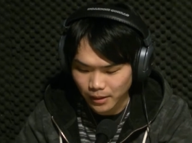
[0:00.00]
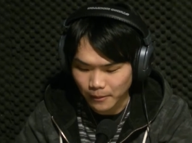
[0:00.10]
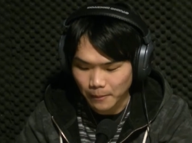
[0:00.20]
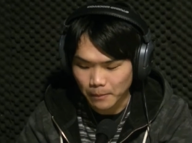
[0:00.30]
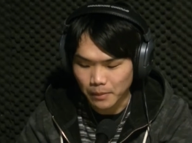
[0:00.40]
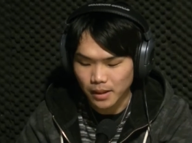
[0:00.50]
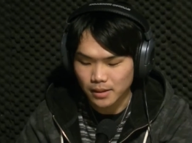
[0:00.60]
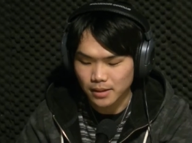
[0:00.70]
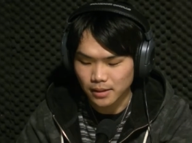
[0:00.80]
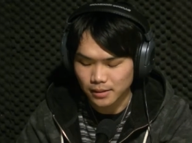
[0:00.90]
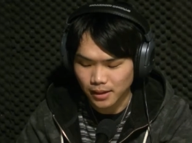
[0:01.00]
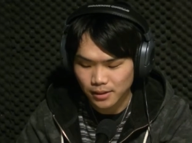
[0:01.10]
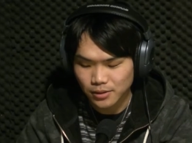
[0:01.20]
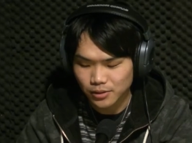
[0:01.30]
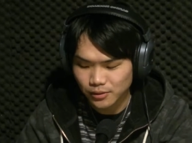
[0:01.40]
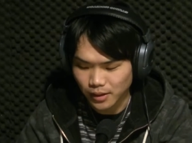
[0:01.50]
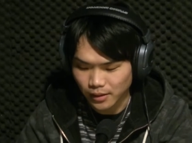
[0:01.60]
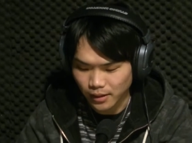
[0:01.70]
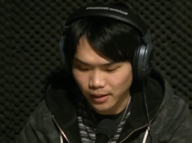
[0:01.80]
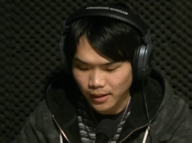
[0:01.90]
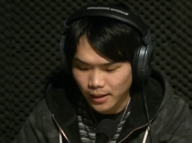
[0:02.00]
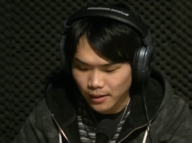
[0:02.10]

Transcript: 年明治30年で